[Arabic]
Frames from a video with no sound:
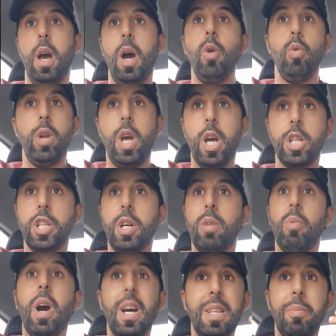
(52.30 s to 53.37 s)
اول حاجه
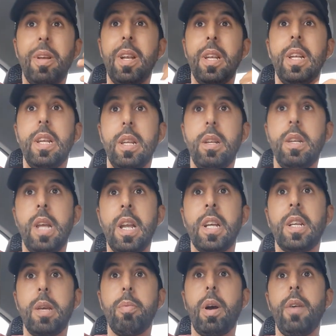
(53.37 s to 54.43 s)
واخا دابا اللي
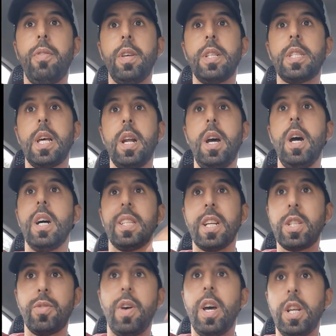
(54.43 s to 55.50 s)
انا كيبقى فيا صراحه
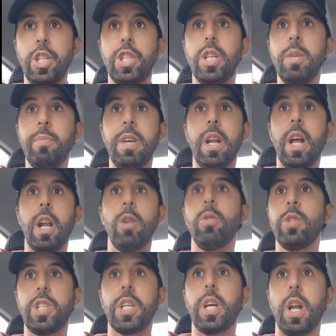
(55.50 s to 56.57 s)
هضرت في هاد الشيء مرارا
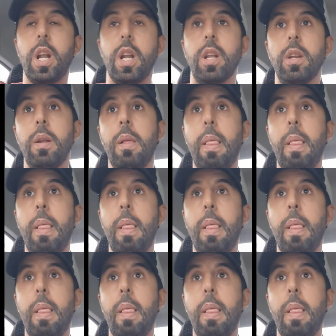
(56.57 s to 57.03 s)
وتكرارا